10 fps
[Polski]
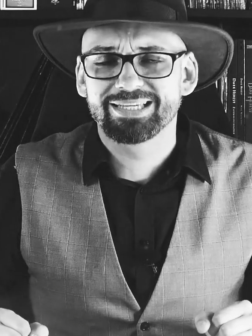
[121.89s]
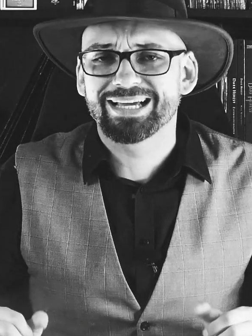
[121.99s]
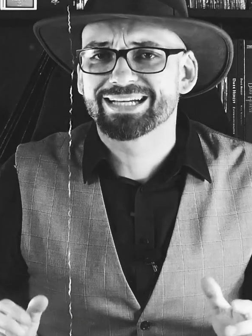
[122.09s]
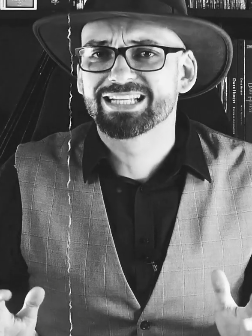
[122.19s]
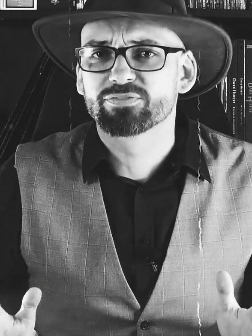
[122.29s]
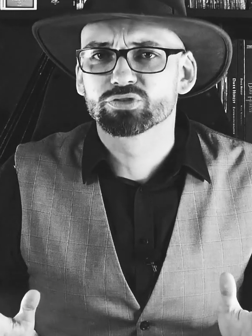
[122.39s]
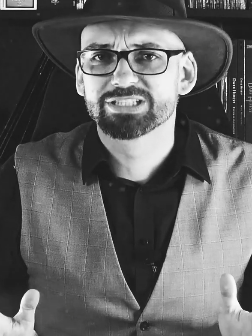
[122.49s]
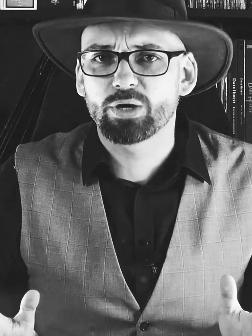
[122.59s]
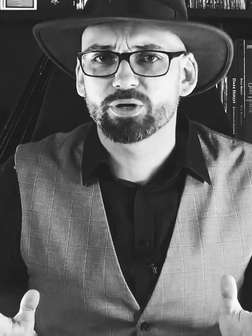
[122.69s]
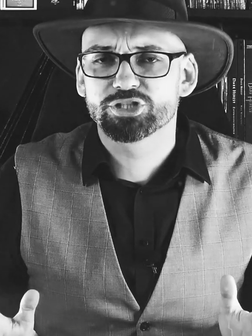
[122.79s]
jaka
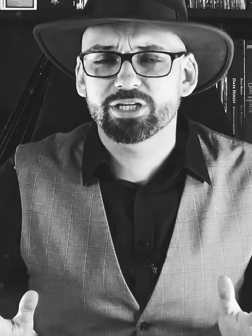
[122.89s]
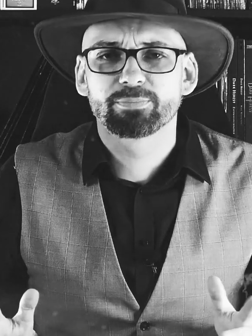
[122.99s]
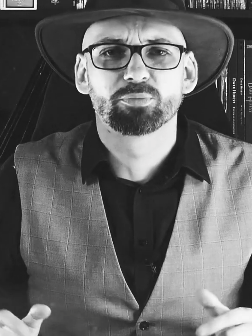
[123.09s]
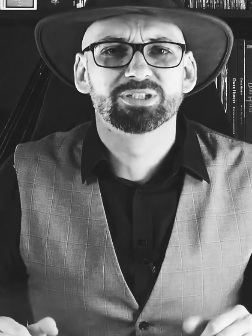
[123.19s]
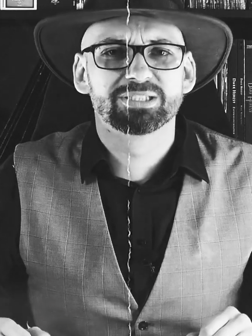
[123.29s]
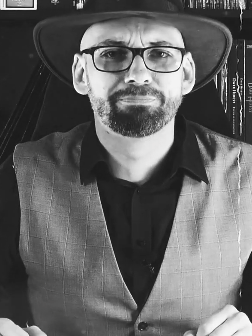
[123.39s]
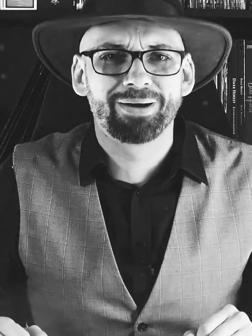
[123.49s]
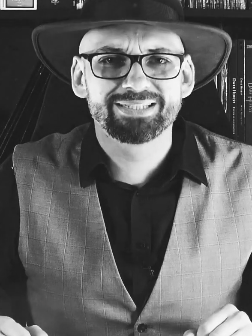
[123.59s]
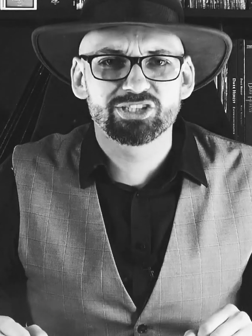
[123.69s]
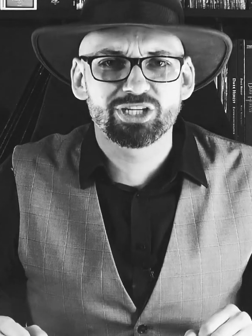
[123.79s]
nawiązała się pomiędzy
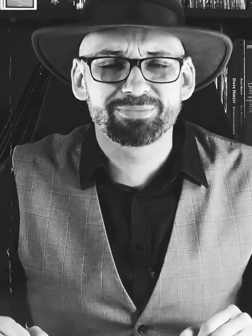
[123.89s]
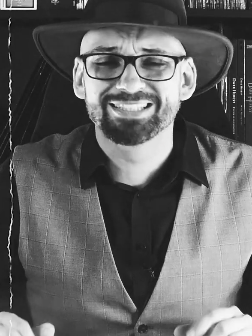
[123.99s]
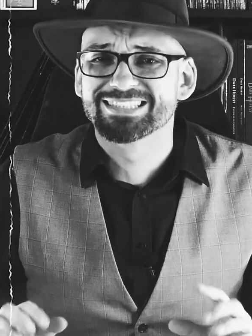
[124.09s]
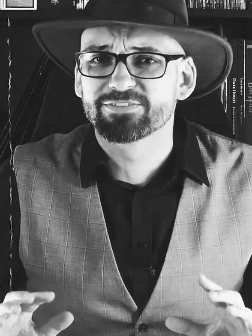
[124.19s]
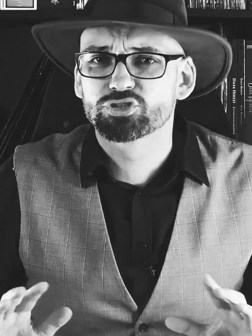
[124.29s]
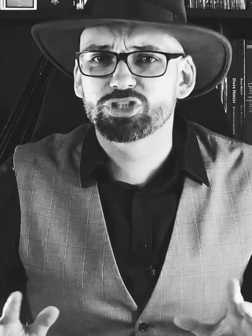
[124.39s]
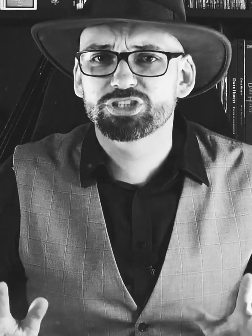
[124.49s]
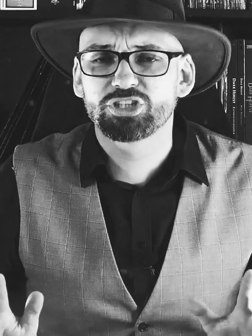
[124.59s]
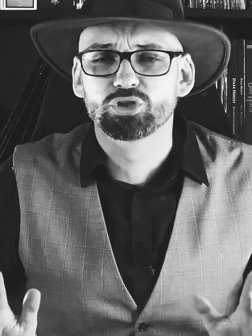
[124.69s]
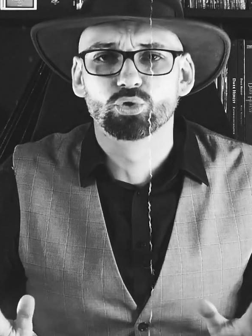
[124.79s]
badaczami ze
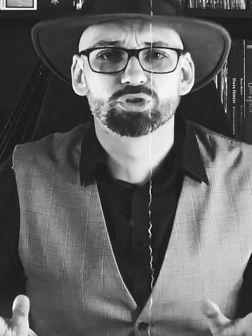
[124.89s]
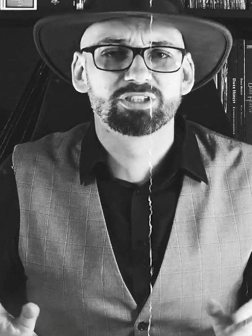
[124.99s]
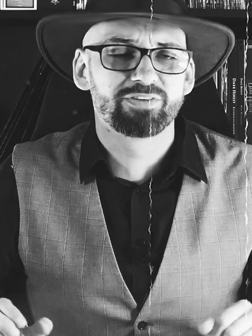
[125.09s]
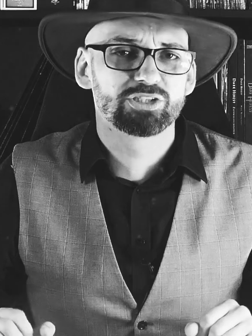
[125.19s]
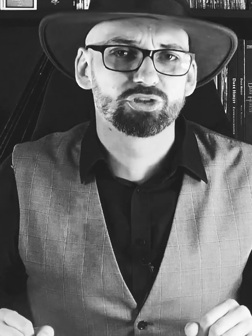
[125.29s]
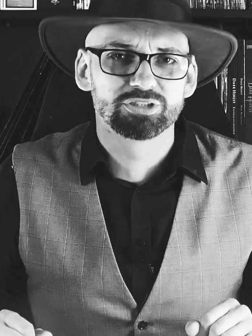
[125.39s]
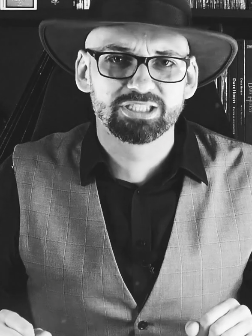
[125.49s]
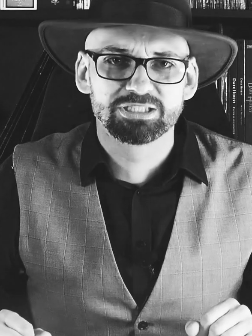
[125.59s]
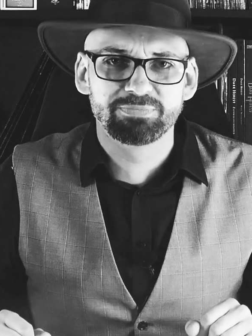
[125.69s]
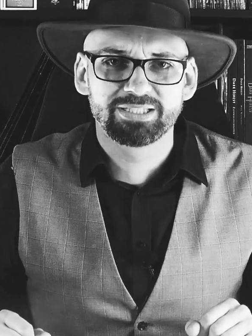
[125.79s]
wszystkich drużyn
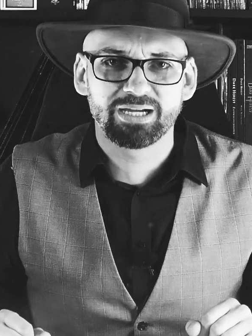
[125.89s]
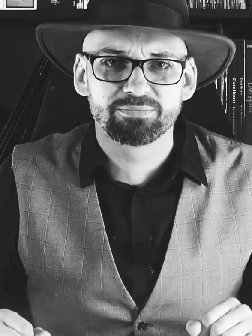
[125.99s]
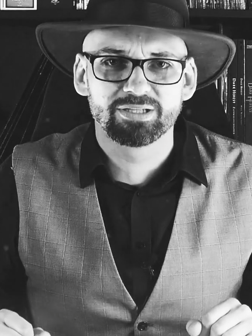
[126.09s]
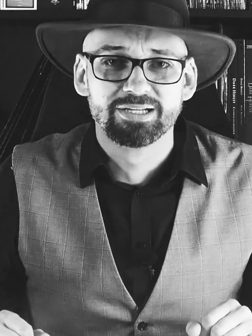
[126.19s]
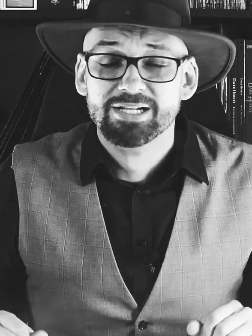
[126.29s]
walczących z mitami.